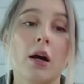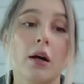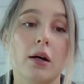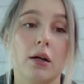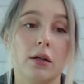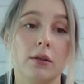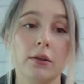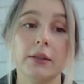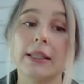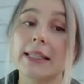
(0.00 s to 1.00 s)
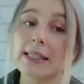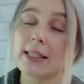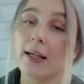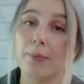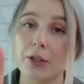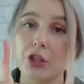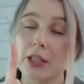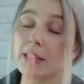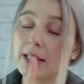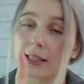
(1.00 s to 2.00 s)
А, если, опять же,
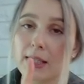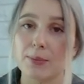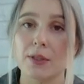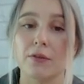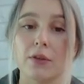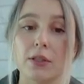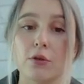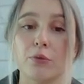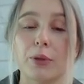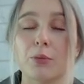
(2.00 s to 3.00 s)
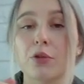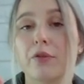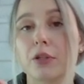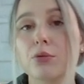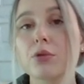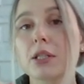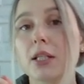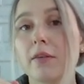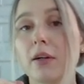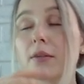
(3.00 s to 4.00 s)
это не заимствованное слово, потому что французские
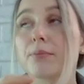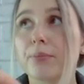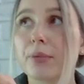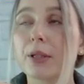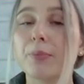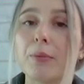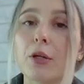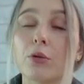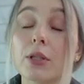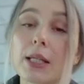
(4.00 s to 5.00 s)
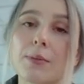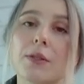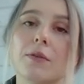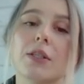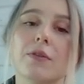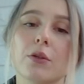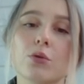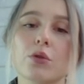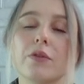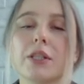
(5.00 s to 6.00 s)
слова, к примеру, да, заимствованные из
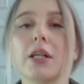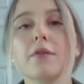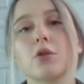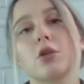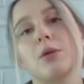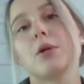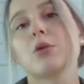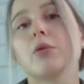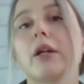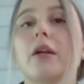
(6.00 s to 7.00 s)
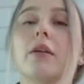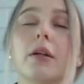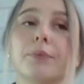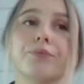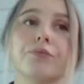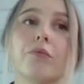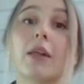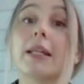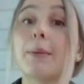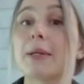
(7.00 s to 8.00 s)
французского языка, все-таки имеют ударение
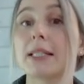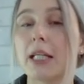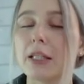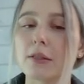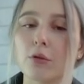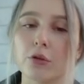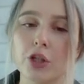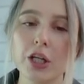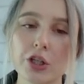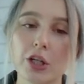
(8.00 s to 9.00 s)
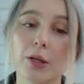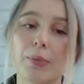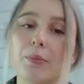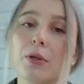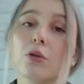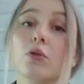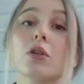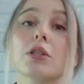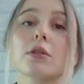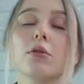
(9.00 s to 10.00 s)
на последний слог чаще, как, к примеру,
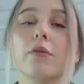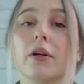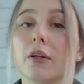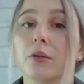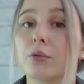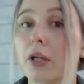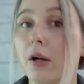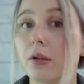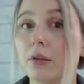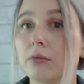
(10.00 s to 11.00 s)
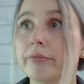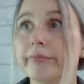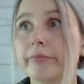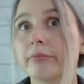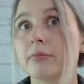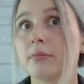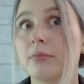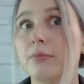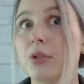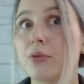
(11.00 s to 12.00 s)
слово hotel,
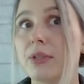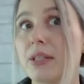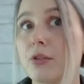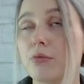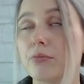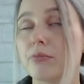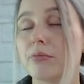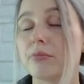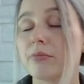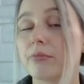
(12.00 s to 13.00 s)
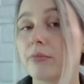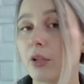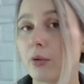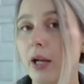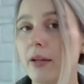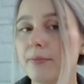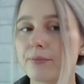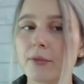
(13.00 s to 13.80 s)
museum. Okay?